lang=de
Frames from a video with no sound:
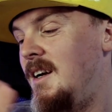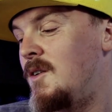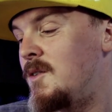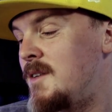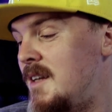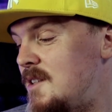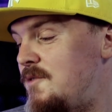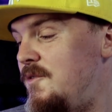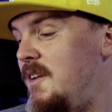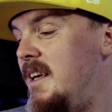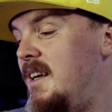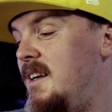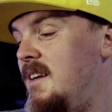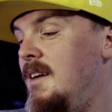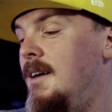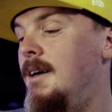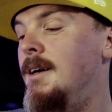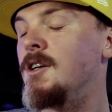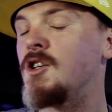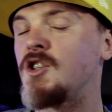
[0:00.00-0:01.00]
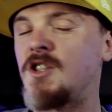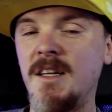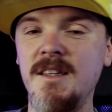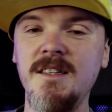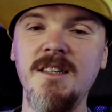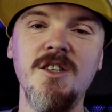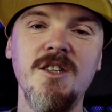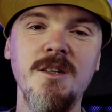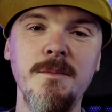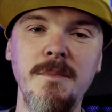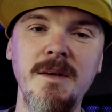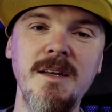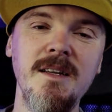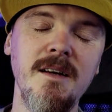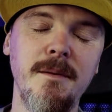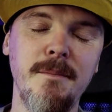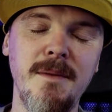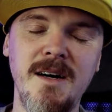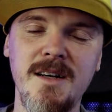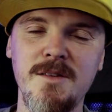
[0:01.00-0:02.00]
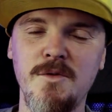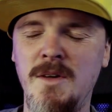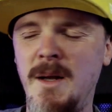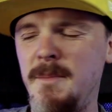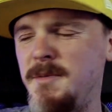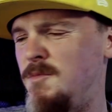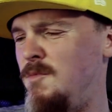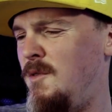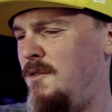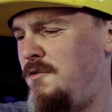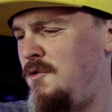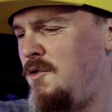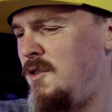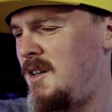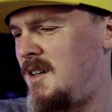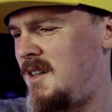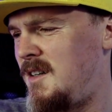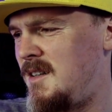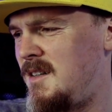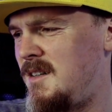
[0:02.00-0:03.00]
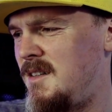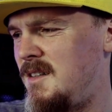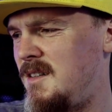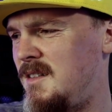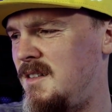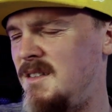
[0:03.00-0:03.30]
Und deswegen stand ich im Mediamarkt und habe es mir für